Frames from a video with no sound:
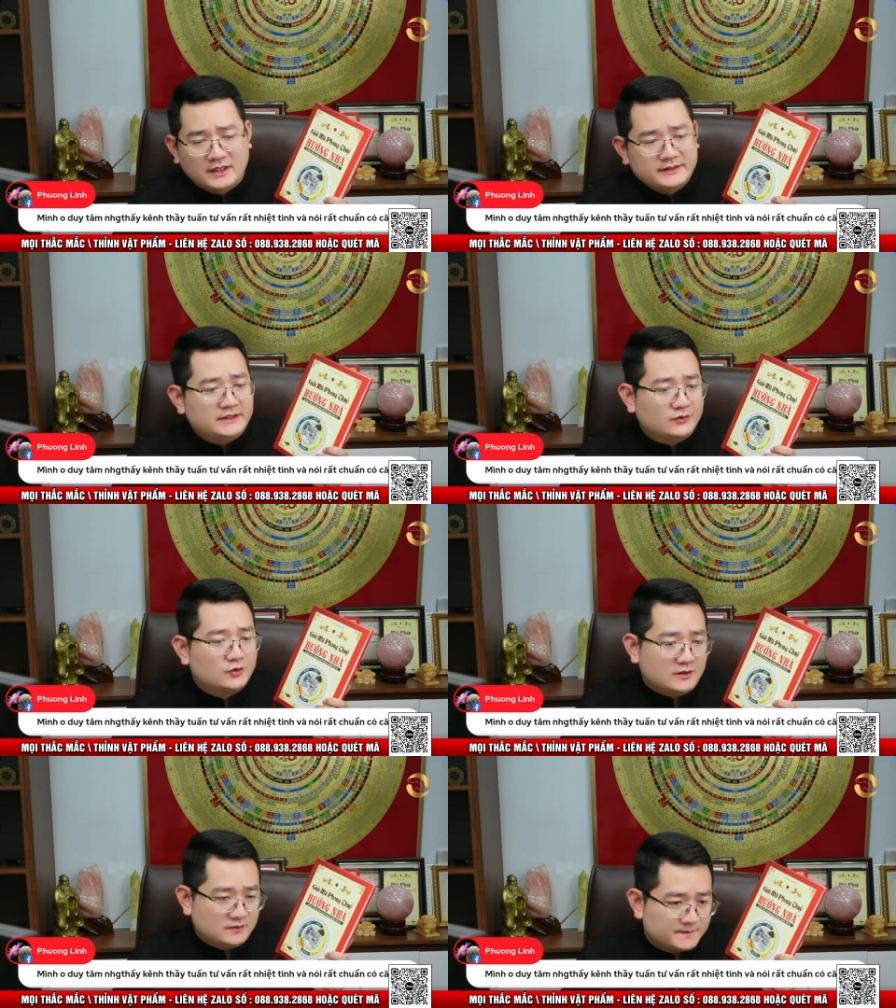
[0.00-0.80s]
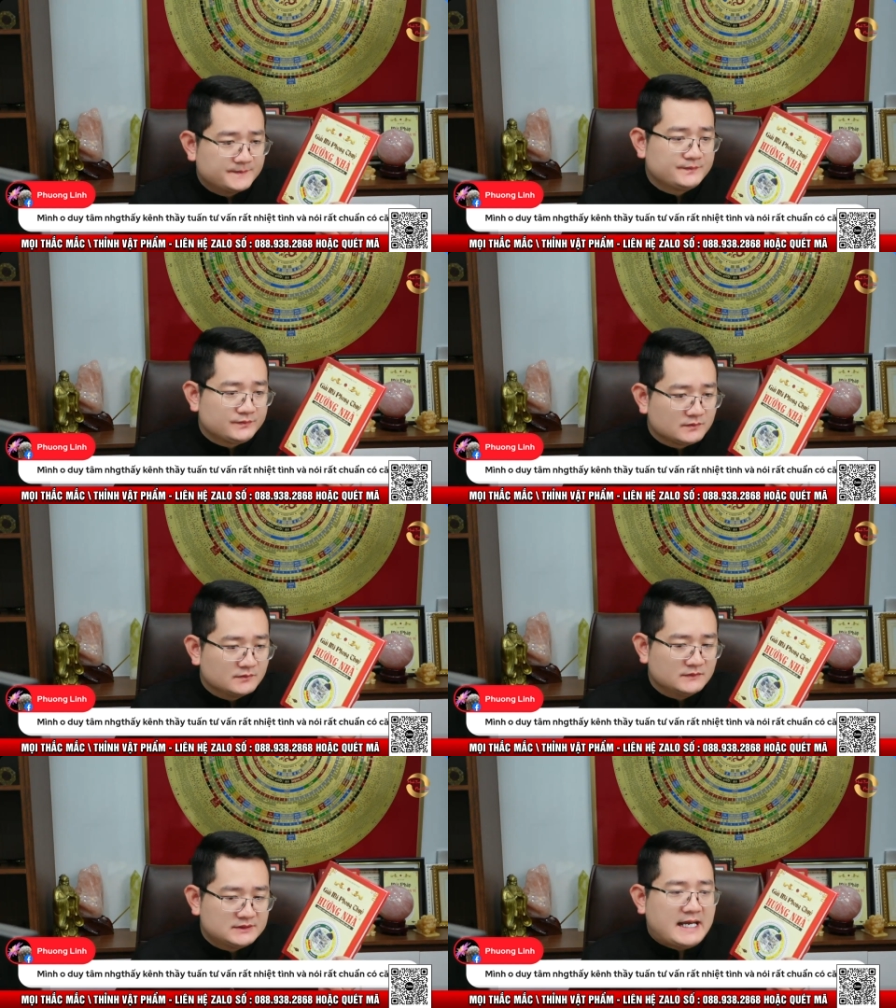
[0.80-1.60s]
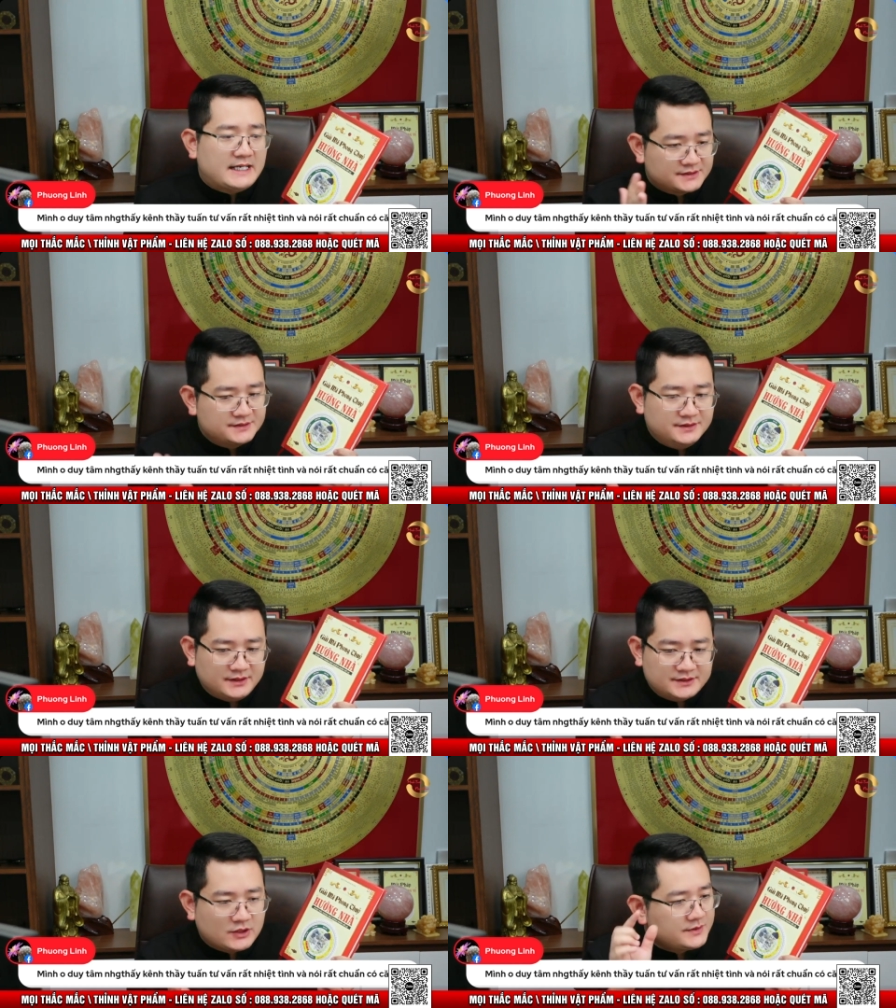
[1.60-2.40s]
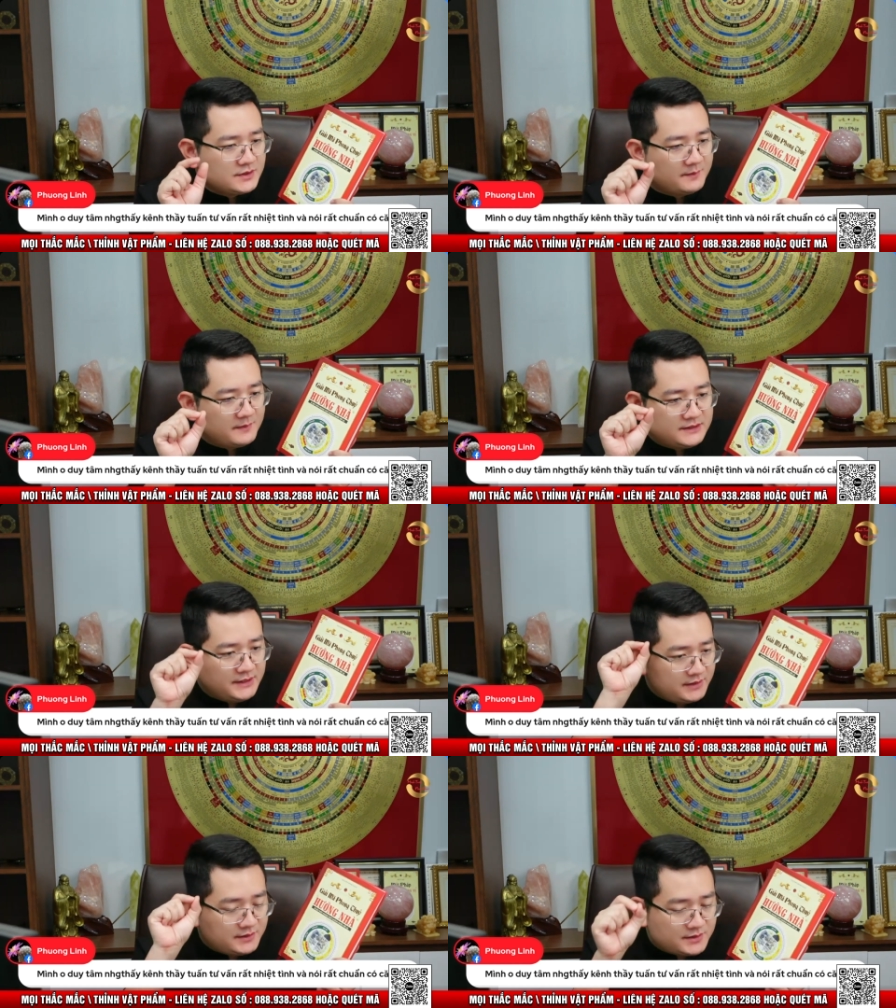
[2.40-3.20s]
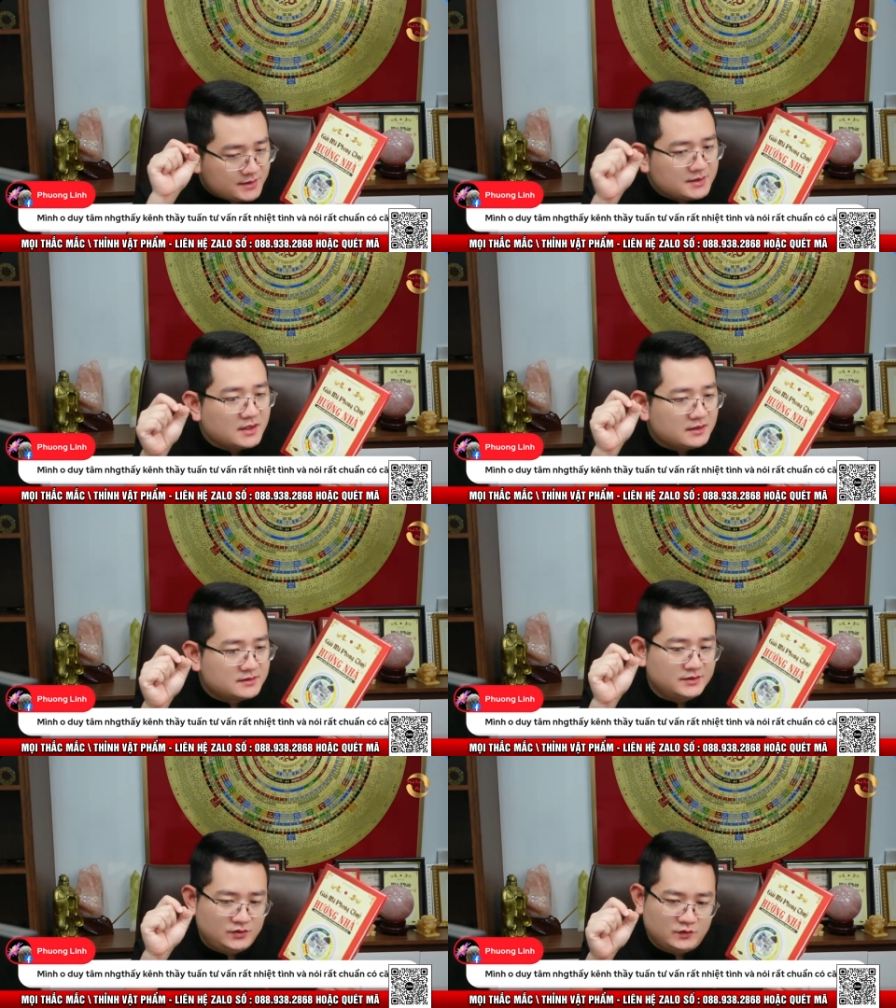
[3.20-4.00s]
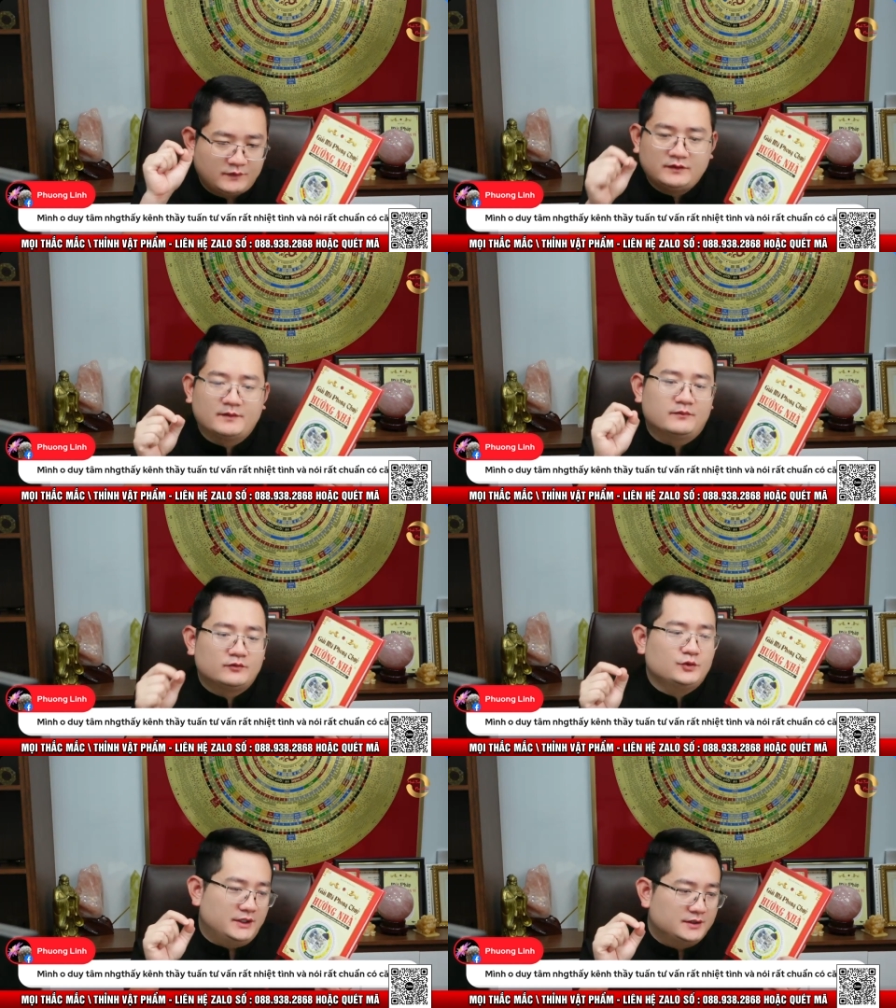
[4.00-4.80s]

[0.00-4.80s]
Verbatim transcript: anh chị có đúng không giả sử nhé trong cái trường hợp mà anh chị chưa sử dụng vật phẩm phong thủy